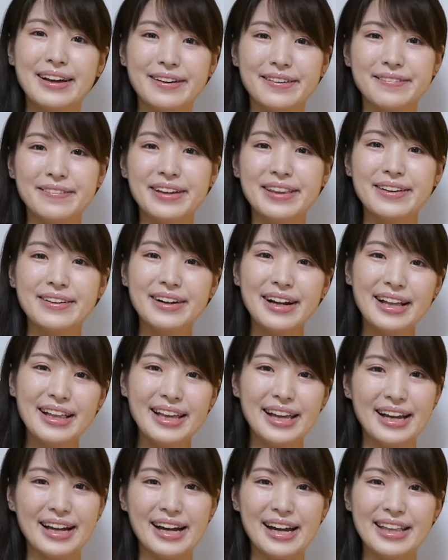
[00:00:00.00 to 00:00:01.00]
コメント欄
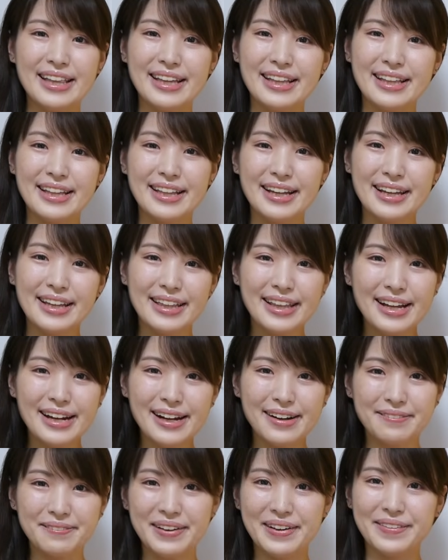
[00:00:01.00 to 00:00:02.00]
に書いていただけた
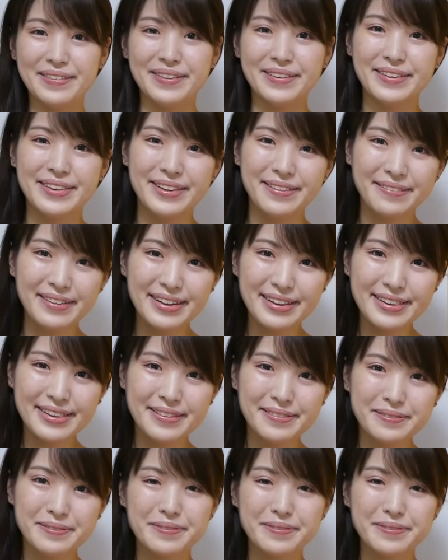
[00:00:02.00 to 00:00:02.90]
ら目を通します。